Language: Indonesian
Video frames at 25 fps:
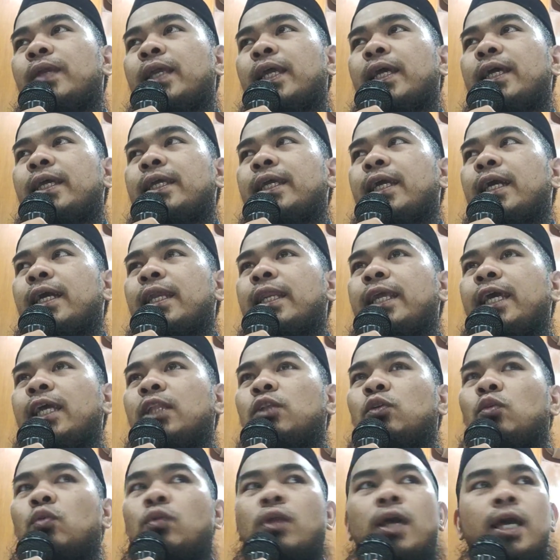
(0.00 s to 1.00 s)
Ya, yang
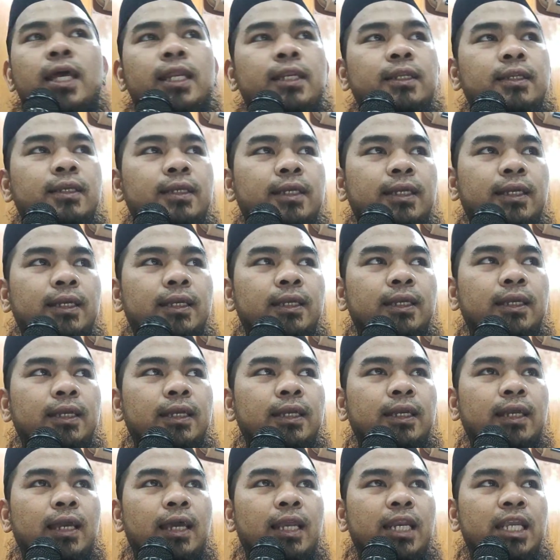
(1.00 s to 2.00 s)
lihat Quran,
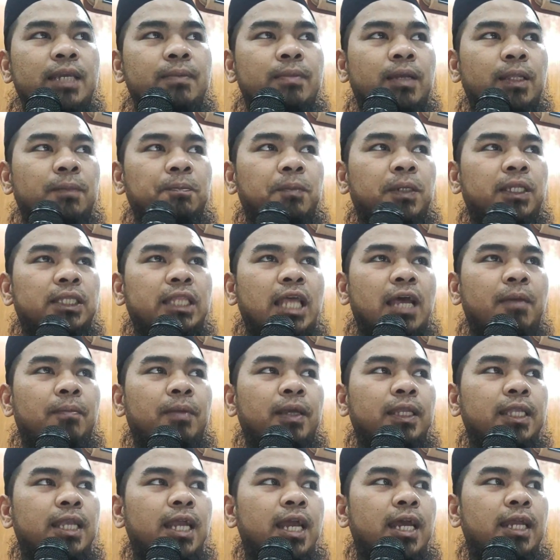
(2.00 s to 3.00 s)
kalimat
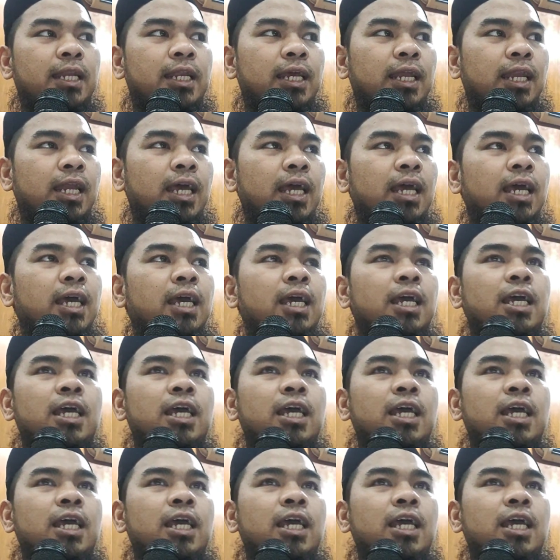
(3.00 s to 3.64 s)
pertamanya adalah